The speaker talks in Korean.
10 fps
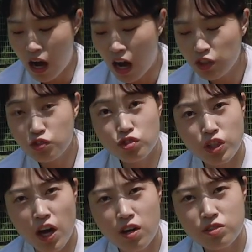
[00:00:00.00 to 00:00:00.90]
아주
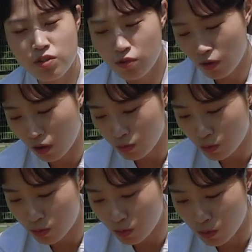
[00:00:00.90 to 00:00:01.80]
자연스러운
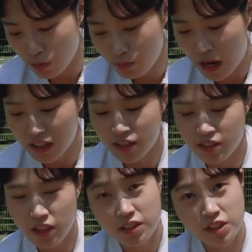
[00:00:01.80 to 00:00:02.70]
각도로
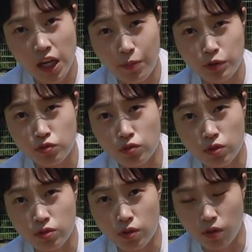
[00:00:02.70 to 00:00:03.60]
발을 착 잡아주는 것
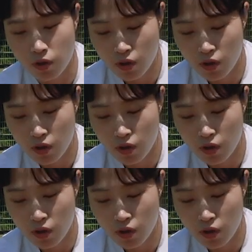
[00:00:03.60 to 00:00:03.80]
같아요.